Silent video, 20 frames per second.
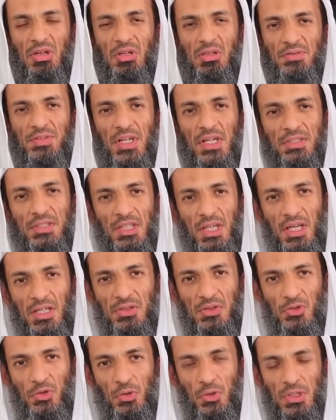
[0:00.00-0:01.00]
فاتحة
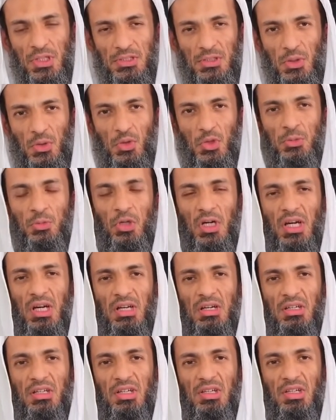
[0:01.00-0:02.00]
سورة
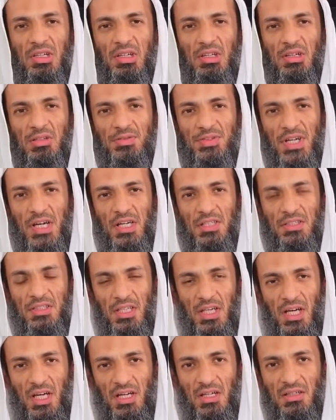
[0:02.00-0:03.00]
الجمعة
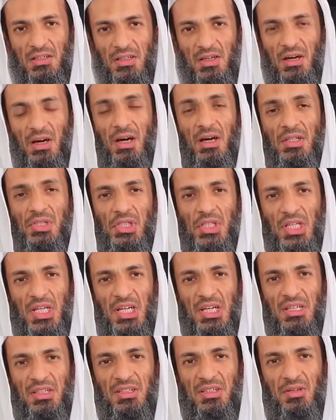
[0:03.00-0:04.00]
فاتحة
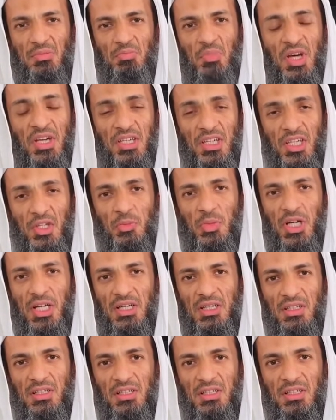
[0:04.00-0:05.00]
خاشعة
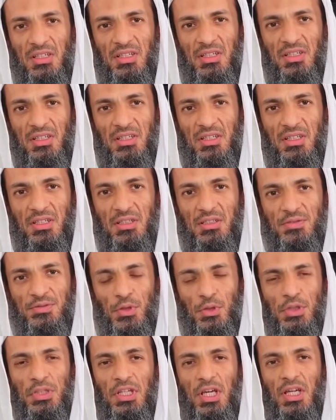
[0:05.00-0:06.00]
مهيبة
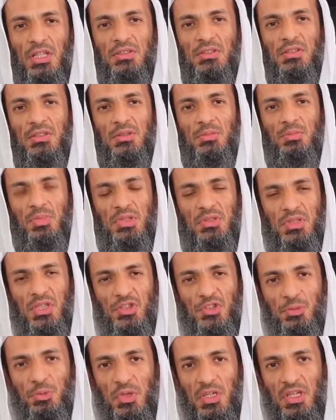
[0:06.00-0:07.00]
فتحت
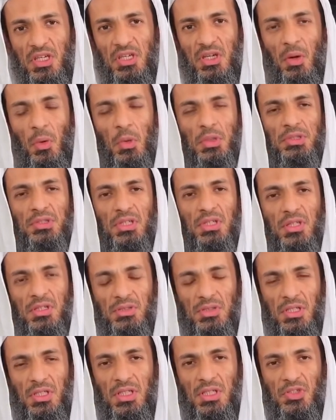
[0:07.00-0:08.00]
بالتسبيح
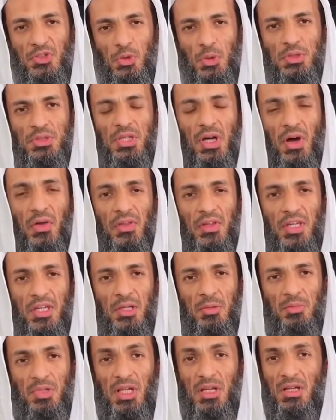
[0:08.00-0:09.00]
والتقديس
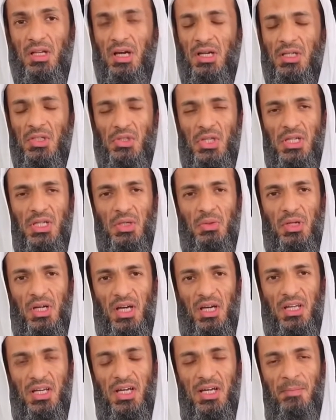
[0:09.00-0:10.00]
والتعظيم لله جل
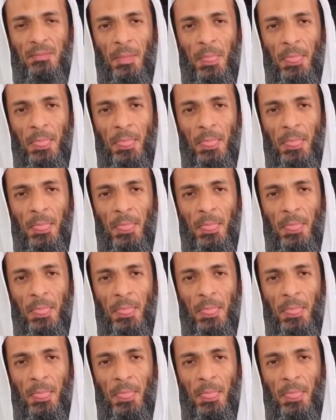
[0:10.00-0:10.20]
وعلا